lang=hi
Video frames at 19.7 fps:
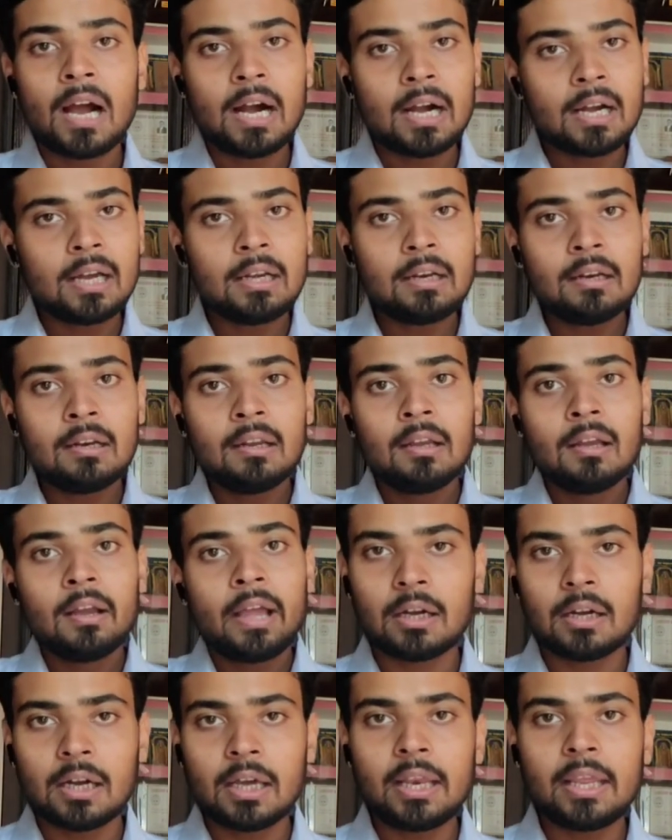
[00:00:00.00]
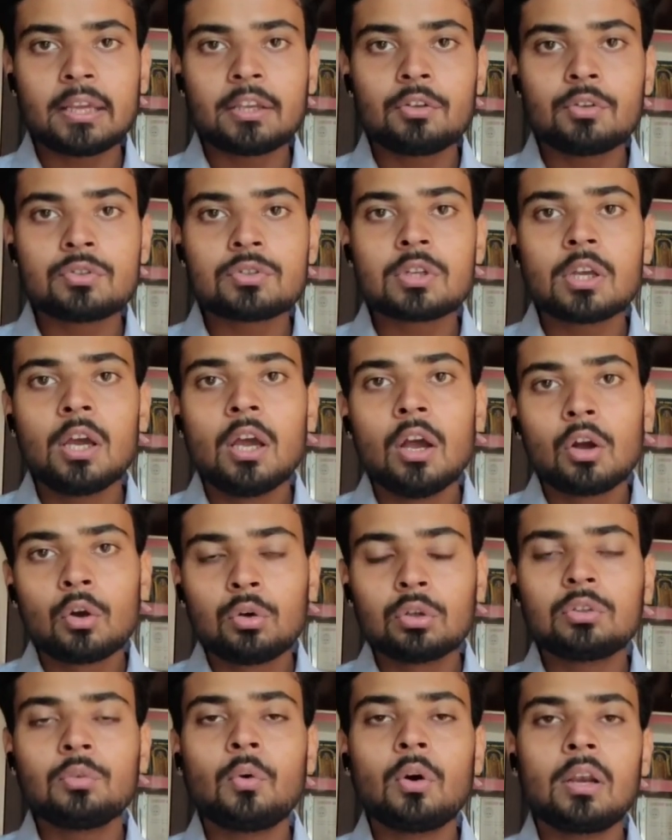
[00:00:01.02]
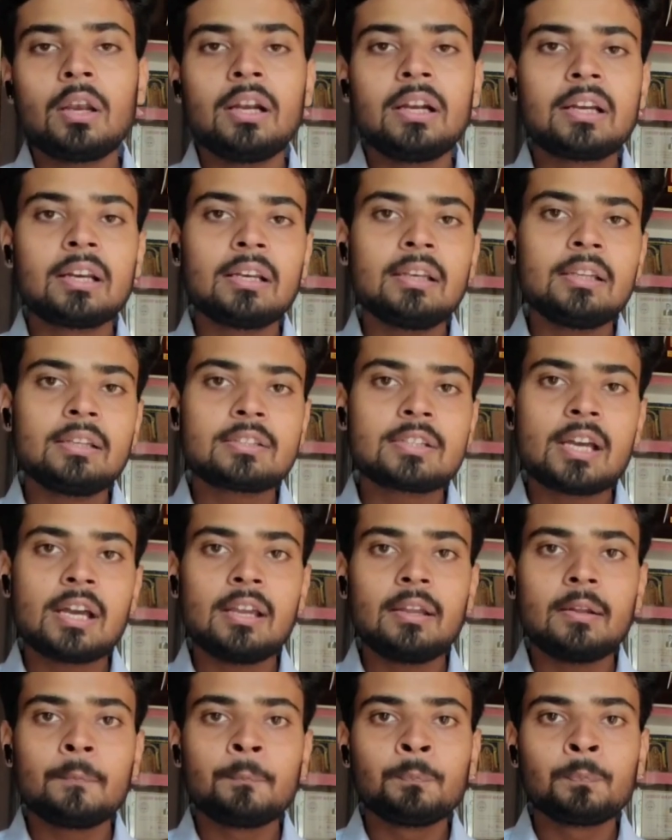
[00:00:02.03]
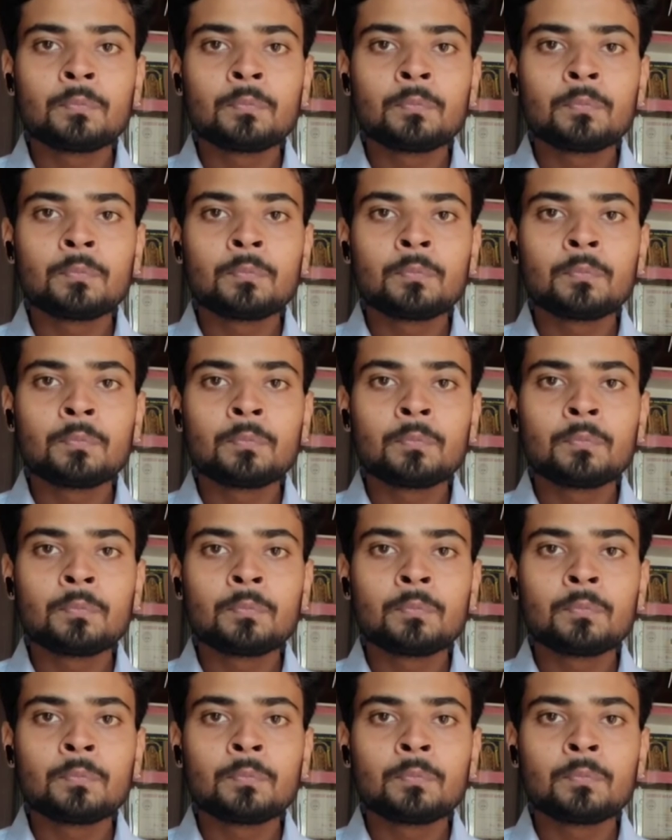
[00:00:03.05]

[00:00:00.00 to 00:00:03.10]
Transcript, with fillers: अगर अगर एक्यूज खुद वॉलेंट्रीली चाहे